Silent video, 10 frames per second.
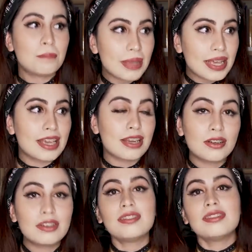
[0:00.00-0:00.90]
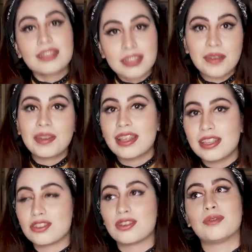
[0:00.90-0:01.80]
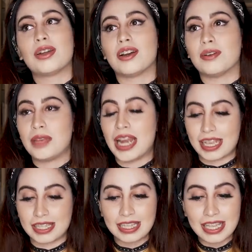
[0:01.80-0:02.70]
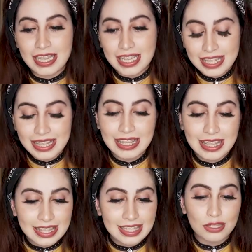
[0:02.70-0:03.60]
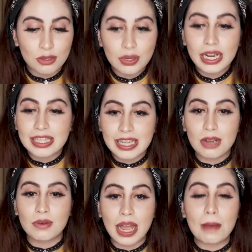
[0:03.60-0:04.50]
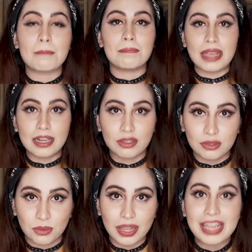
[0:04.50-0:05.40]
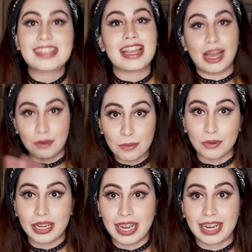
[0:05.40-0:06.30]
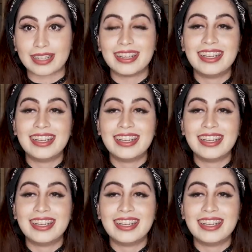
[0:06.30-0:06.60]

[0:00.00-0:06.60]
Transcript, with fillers: Pero ya había dicho, bueno, mira, si se te ocurre decir alguna pelotudez, las voy a publicar.